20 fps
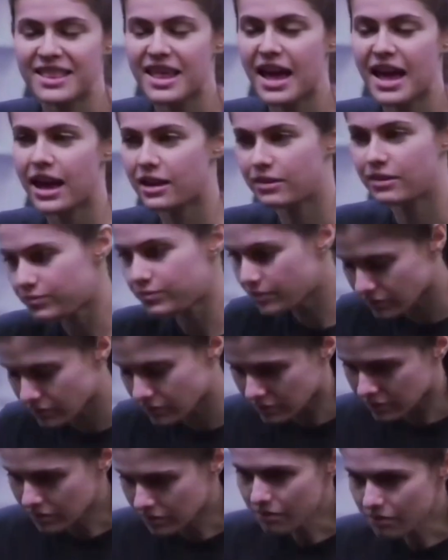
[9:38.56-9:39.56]
сказала, что он
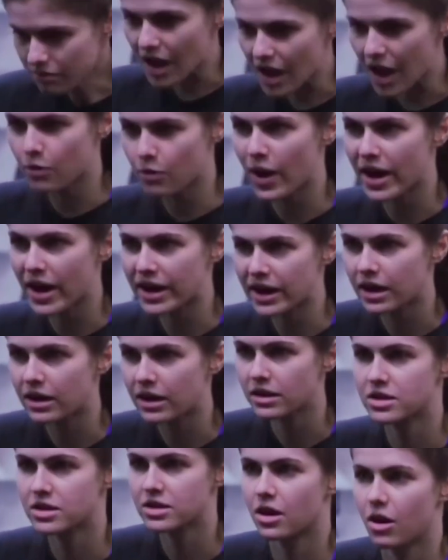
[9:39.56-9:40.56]
положил курочку в ее руку и
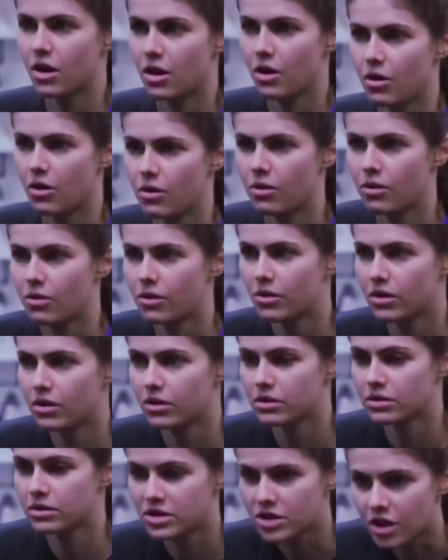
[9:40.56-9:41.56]
сказал, «Тебе
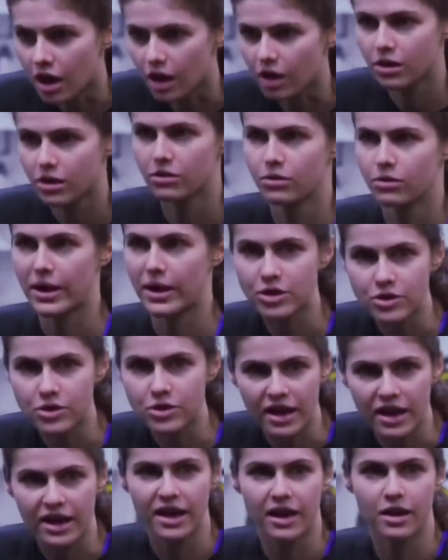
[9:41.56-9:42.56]
это надо. Я просто
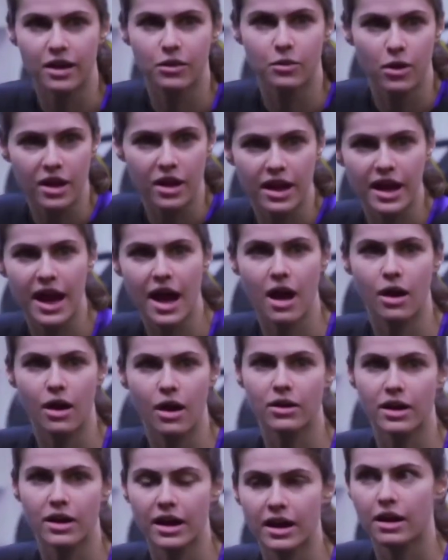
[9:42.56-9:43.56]
хочу, чтобы ты знала,
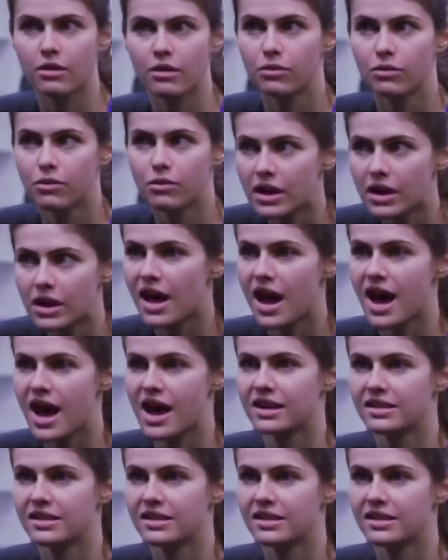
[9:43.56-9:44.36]
откуда ты и мир